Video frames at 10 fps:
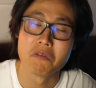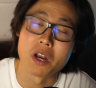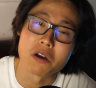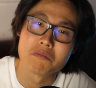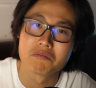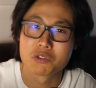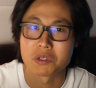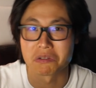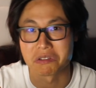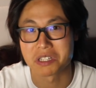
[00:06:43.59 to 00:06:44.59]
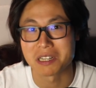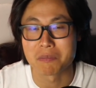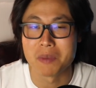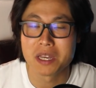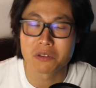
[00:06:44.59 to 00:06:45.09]
Voilà,
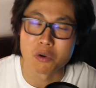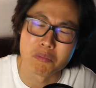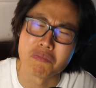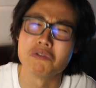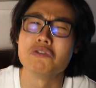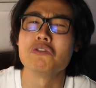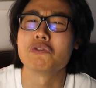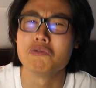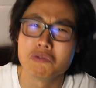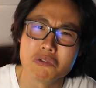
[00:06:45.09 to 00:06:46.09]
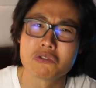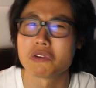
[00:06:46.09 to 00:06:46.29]
65 mètres, petit coup de